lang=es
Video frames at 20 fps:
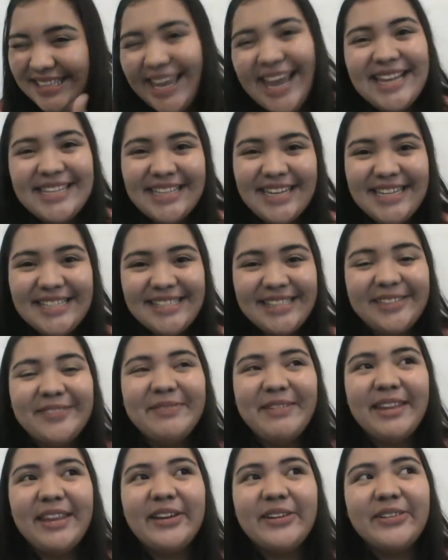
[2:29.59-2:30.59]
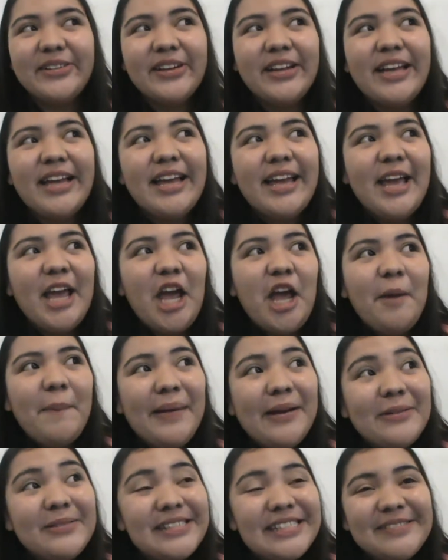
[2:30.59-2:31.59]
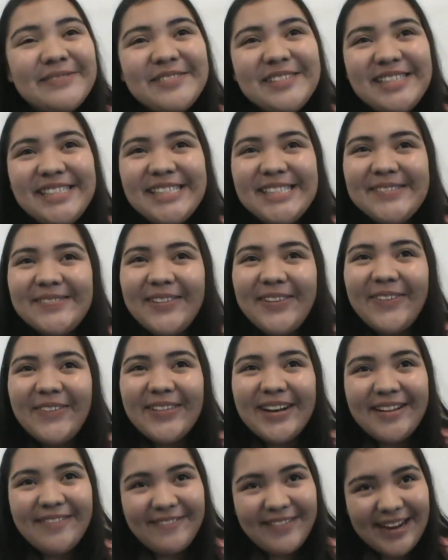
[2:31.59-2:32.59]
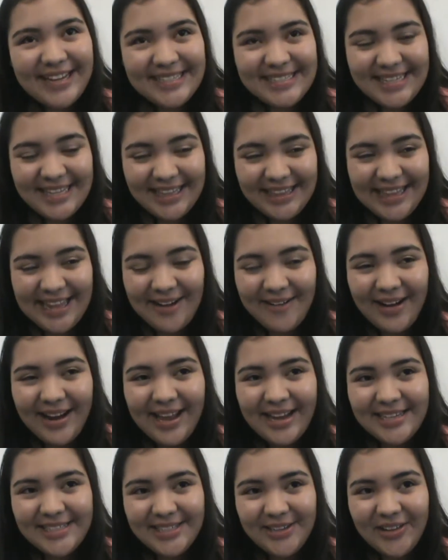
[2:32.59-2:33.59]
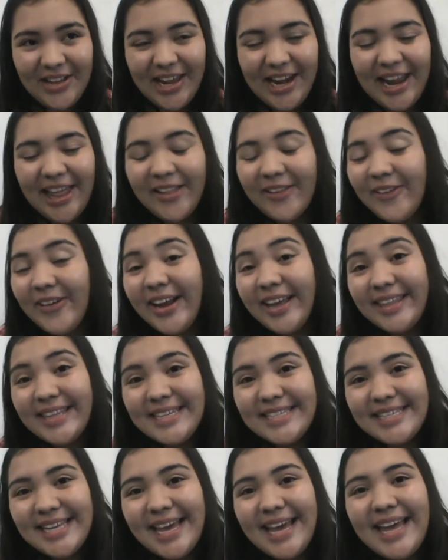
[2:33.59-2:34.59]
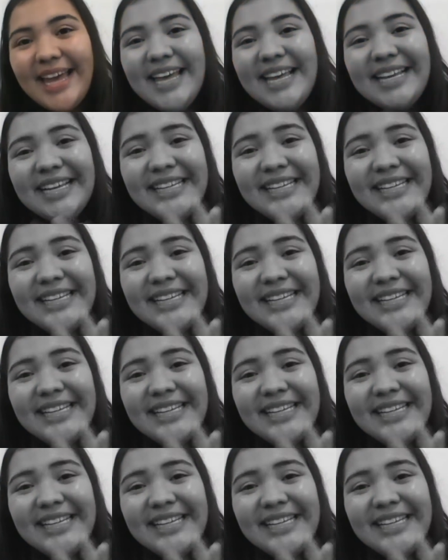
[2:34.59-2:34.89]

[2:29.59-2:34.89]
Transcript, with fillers: Ya saliste en un video. Me gusta muchísimo una frase del Luna y el chico de al lado que dice